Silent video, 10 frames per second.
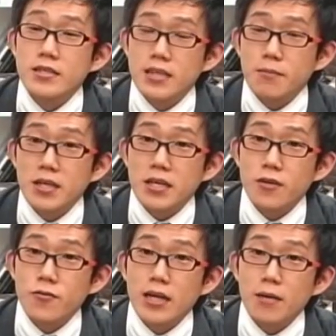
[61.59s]
sabay
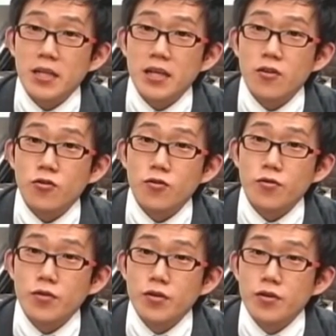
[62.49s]
kayo gamit ito,
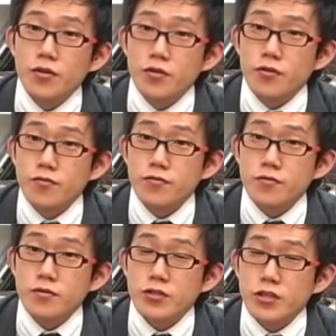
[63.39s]

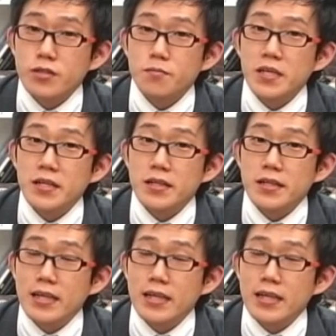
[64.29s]
yung treatment